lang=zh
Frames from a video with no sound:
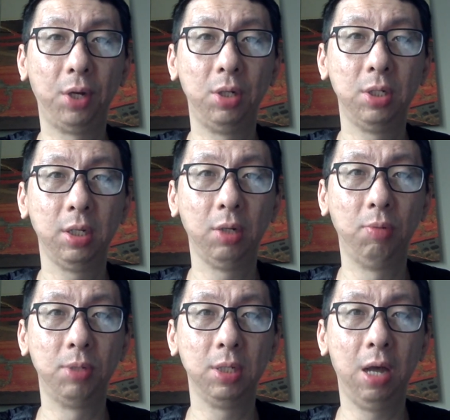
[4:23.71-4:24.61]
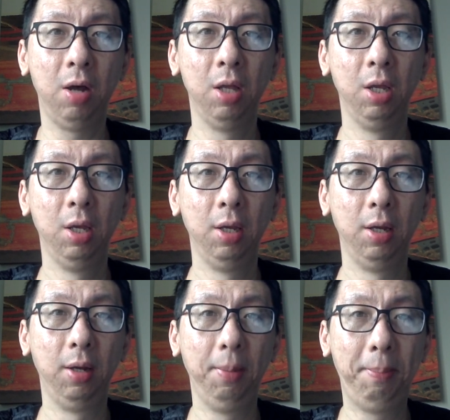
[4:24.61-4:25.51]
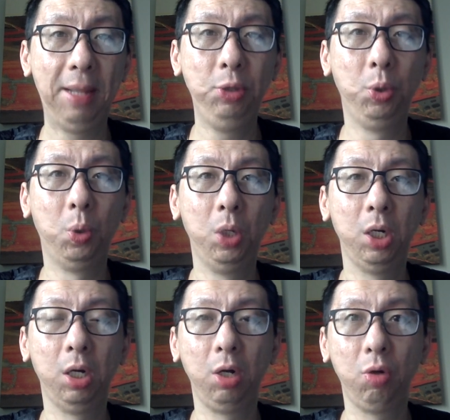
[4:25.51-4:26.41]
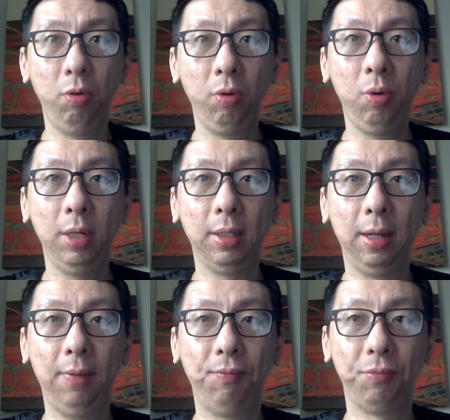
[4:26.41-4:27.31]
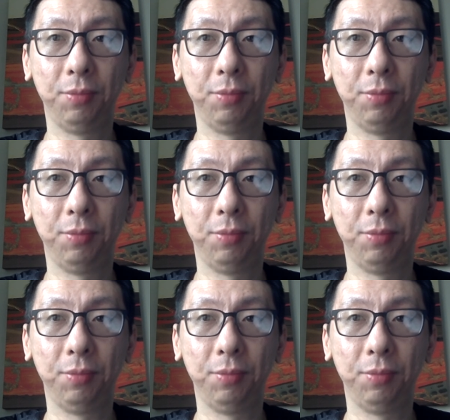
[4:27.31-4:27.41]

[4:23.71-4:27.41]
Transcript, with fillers: 而这个我们知道，呃，班农和光贵呢，